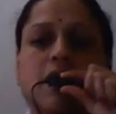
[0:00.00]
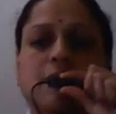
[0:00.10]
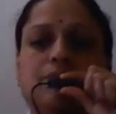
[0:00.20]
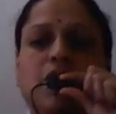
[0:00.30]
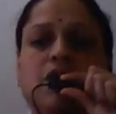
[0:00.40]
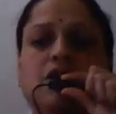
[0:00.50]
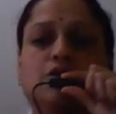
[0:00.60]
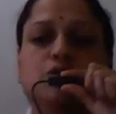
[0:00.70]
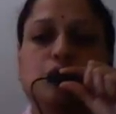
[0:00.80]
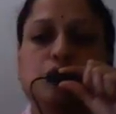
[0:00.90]
आपके
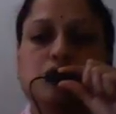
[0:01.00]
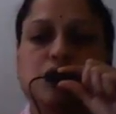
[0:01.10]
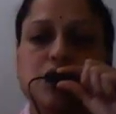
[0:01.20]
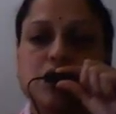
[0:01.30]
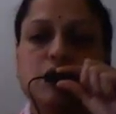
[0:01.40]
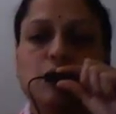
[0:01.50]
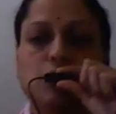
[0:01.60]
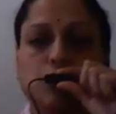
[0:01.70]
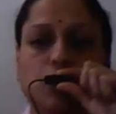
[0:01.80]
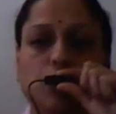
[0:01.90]
जो स्टेट
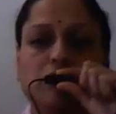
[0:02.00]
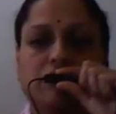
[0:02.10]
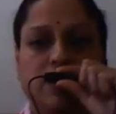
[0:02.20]
ओन्ड